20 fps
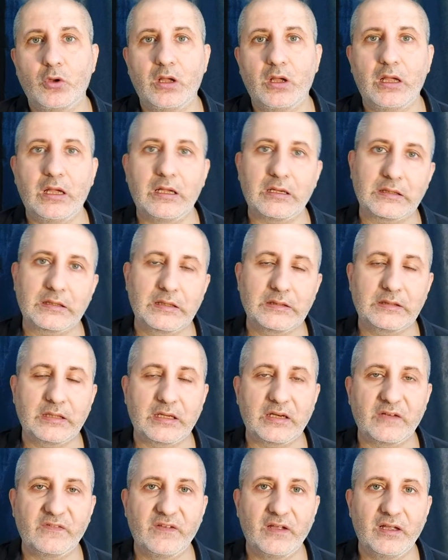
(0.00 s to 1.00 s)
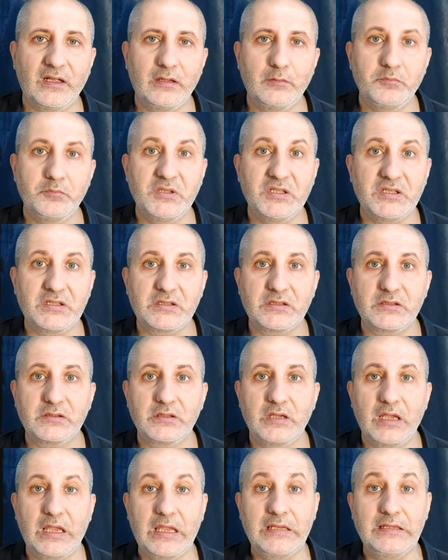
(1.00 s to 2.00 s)
arka tarafa bir
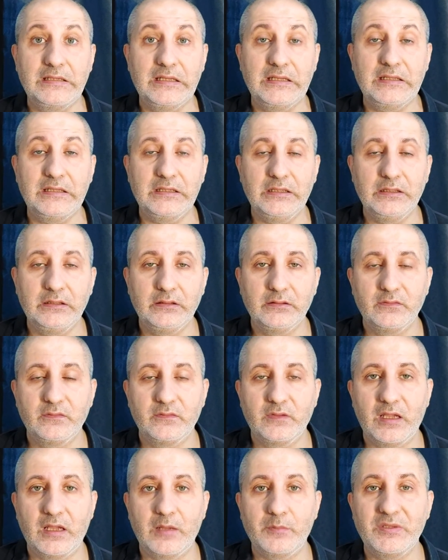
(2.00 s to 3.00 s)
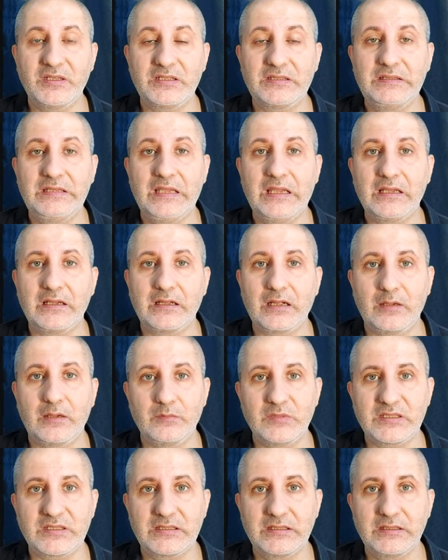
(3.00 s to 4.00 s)
Enleni veya bir Dieng
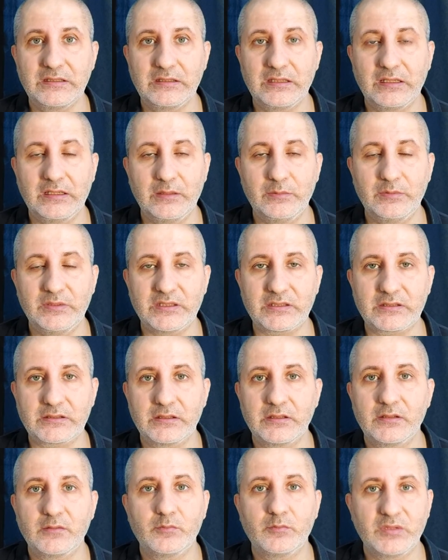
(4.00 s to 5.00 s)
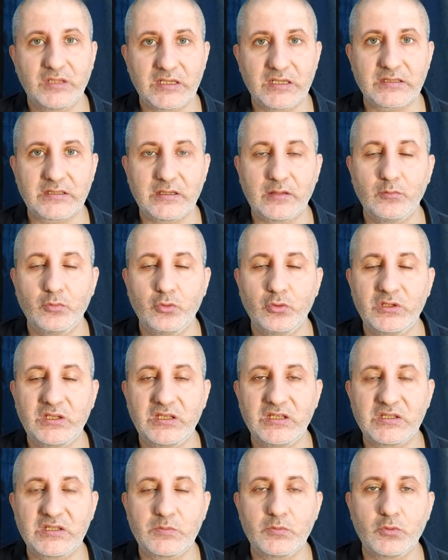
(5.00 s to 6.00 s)
hamlesi gelebilir. Birazdan bu
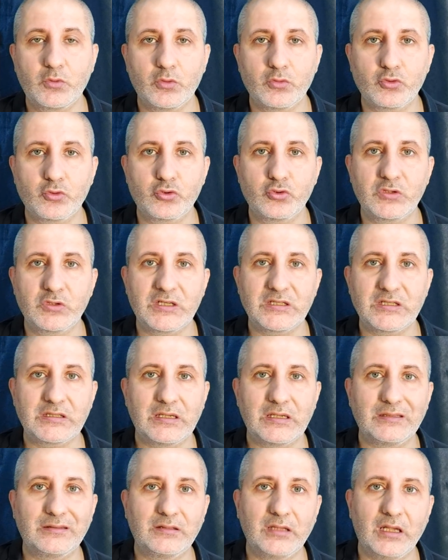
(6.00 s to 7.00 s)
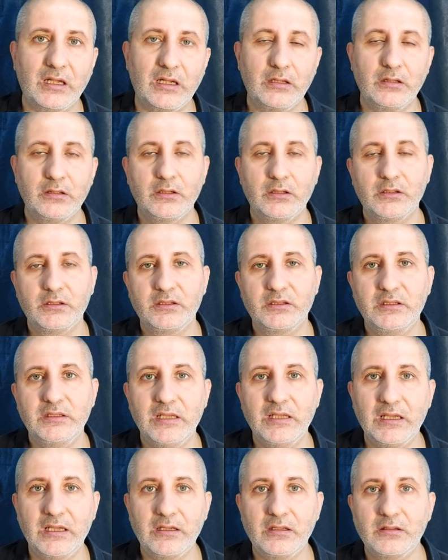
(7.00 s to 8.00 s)
iki ismi konuşacağız. Hatta
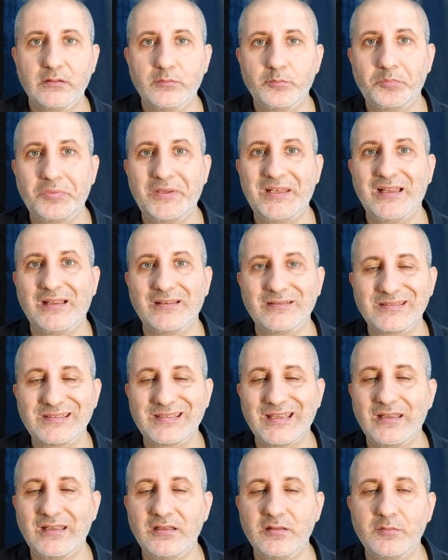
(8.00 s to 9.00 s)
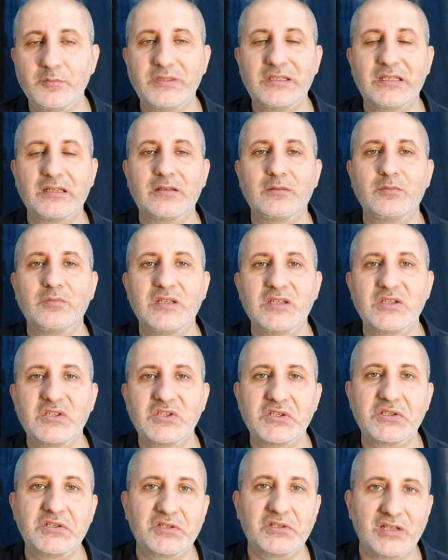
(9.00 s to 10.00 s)
yine plansal bir takım
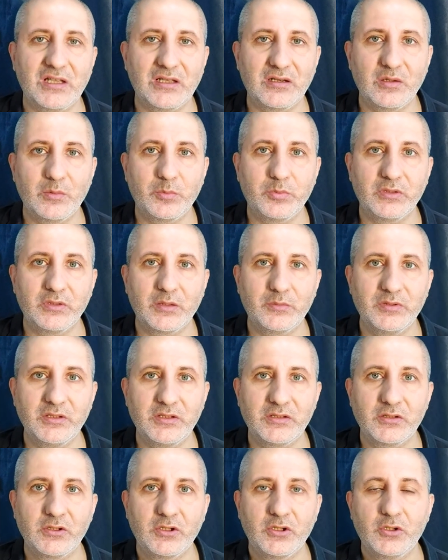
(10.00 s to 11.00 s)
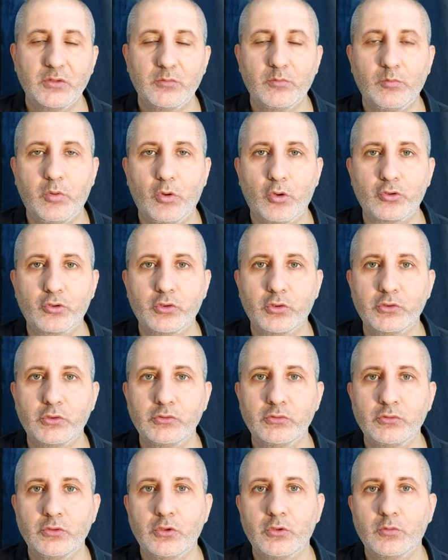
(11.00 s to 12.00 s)
değişiklikler yapılabilir.
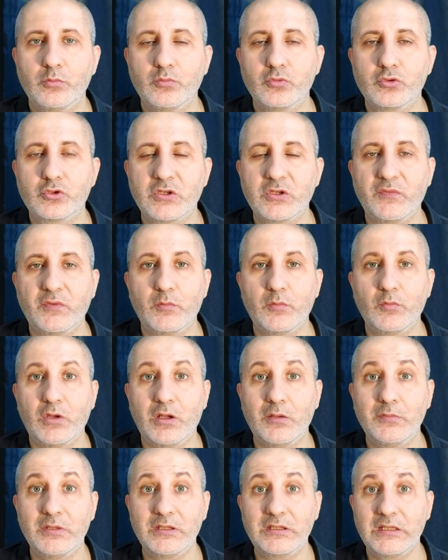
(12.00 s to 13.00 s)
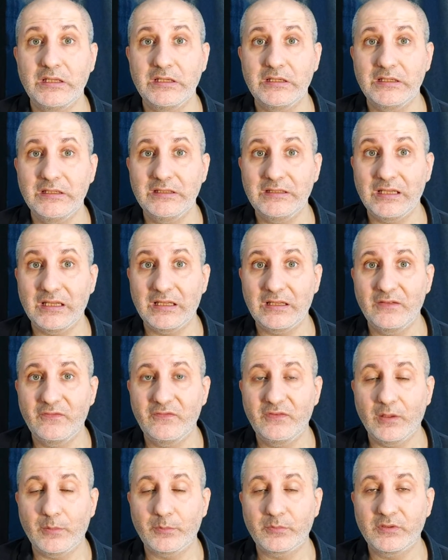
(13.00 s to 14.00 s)
Bordo'nun Mustafa Muhammed'le ilgili
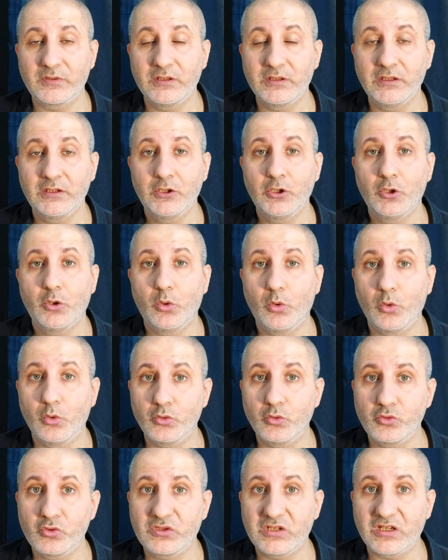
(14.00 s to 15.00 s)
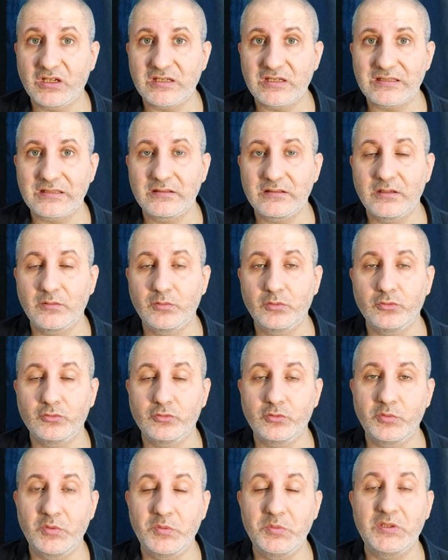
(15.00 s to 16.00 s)
teklif yaptığı oyuncu takasında
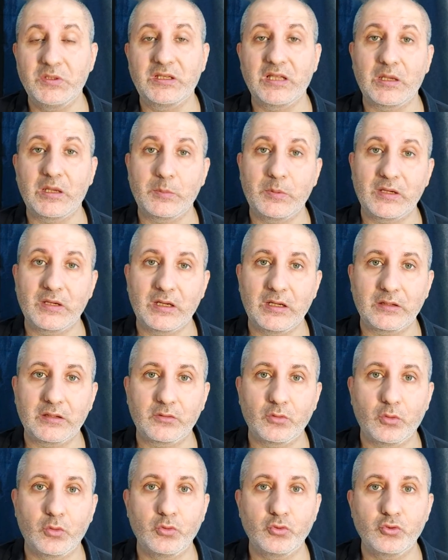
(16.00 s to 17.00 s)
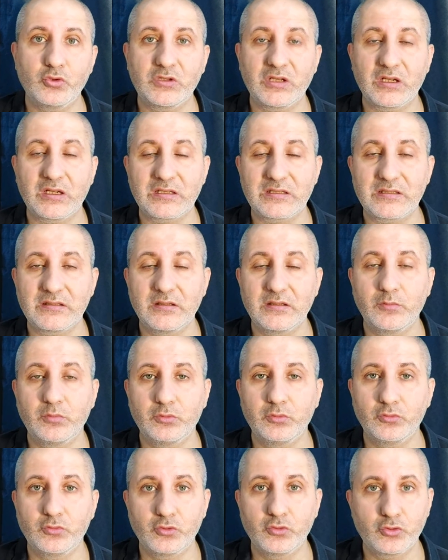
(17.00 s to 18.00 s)
bulundu. Bir miktar para artı Oyuncu takasında
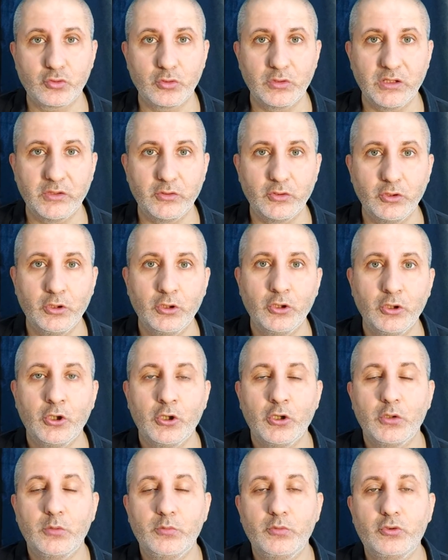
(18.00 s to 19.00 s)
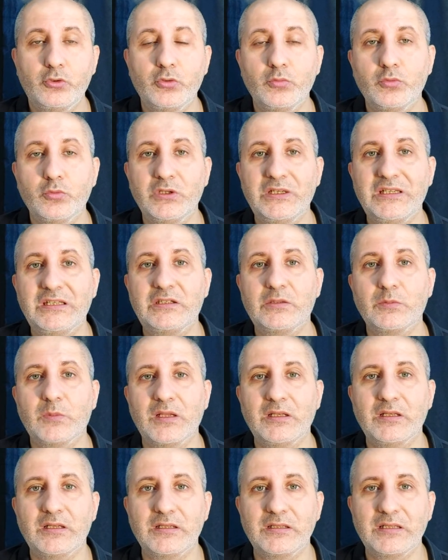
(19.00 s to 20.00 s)
bulunduğu söyleniyor. Bütün bu
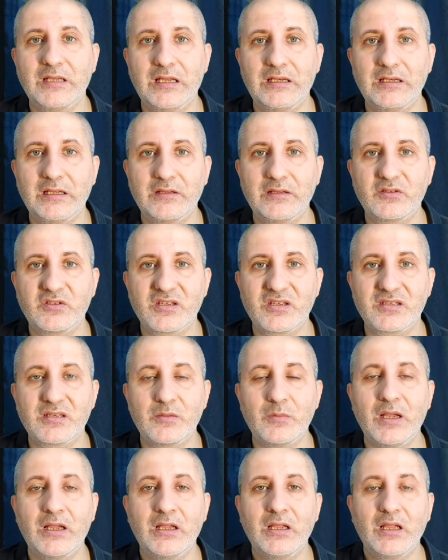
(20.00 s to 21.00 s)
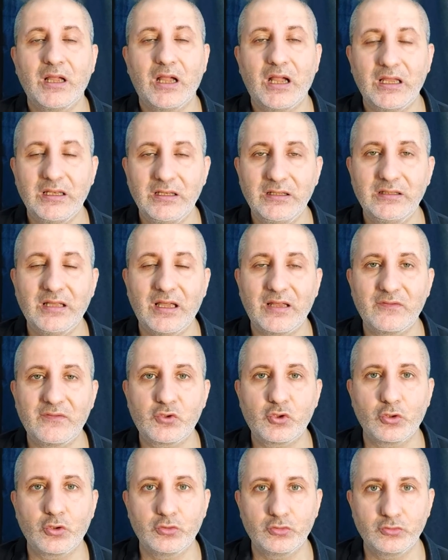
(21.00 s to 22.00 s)
ihtimalleri değerlendireceğiz ama Halil
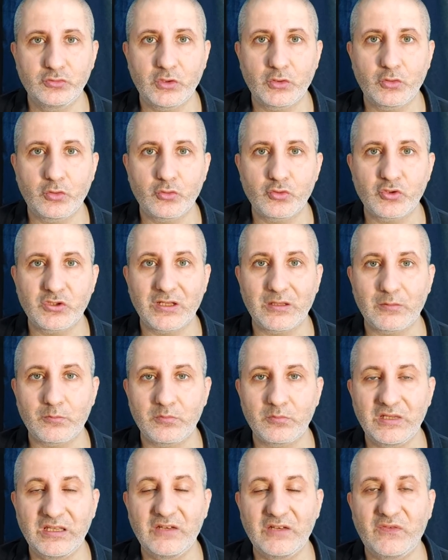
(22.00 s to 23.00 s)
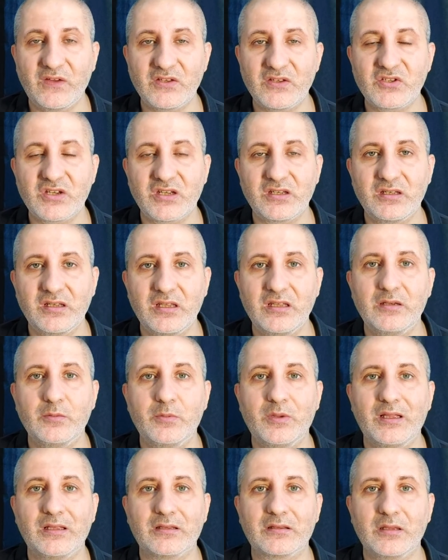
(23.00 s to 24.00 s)
Dervişoğlu'nu da konuşalım İrfan Can
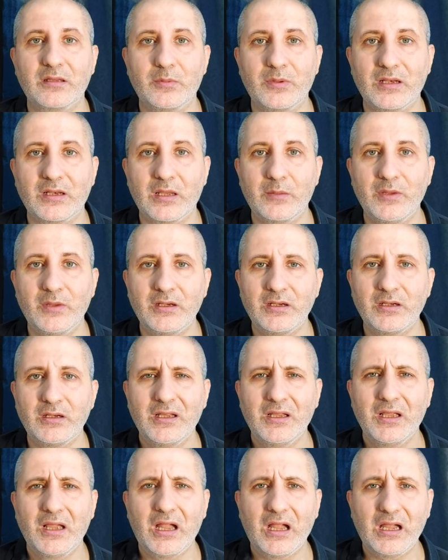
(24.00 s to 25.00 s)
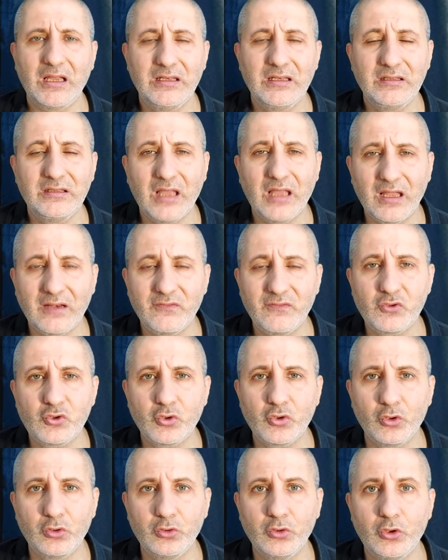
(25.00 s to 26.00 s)
Eribayat'la beraber. Halil
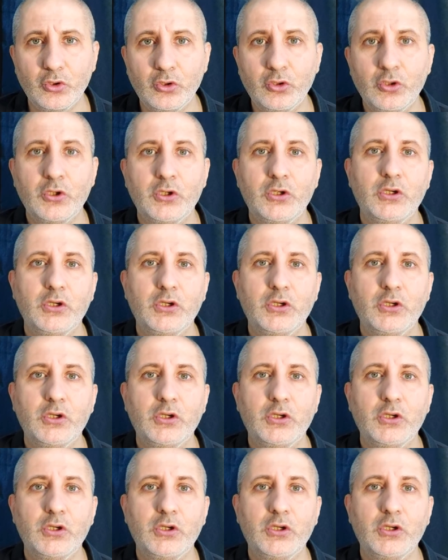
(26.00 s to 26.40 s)
Dervişoğlu